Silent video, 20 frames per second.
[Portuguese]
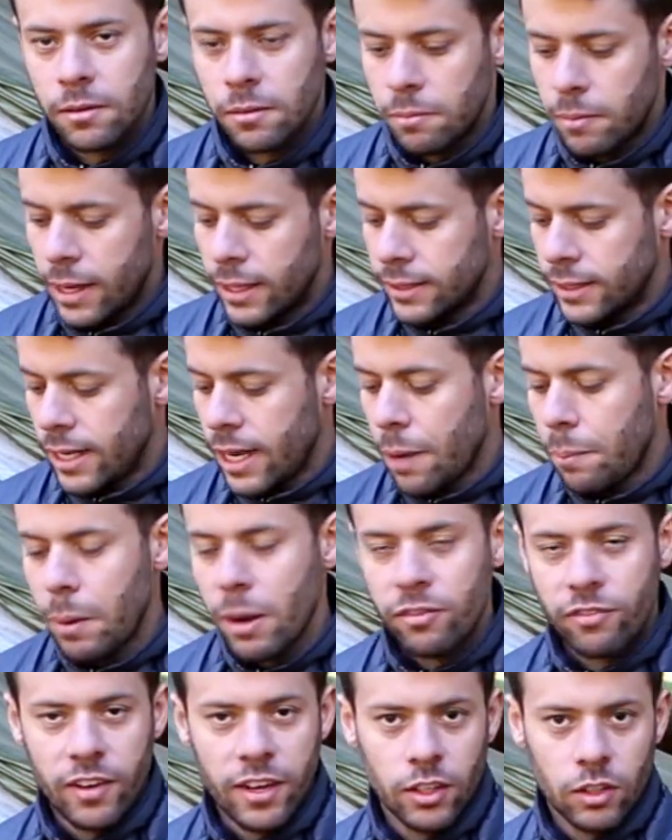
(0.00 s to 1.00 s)
Mas ele é
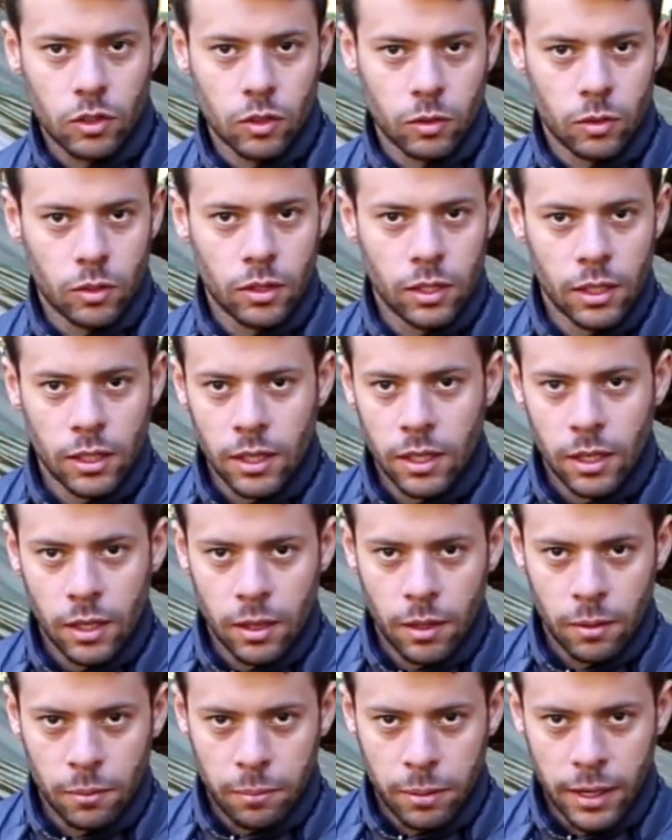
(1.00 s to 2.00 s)
perfeito
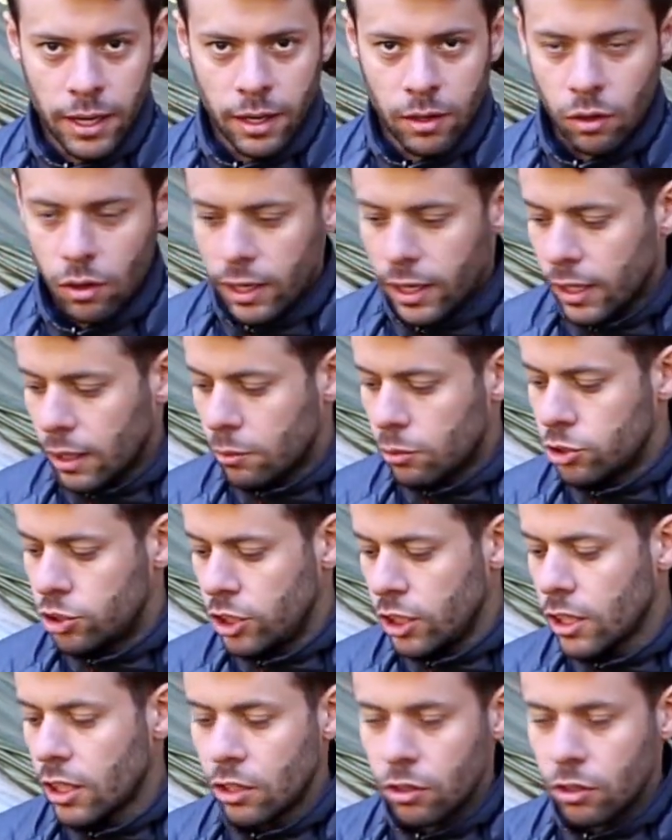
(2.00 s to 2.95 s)
para colocar na mochila,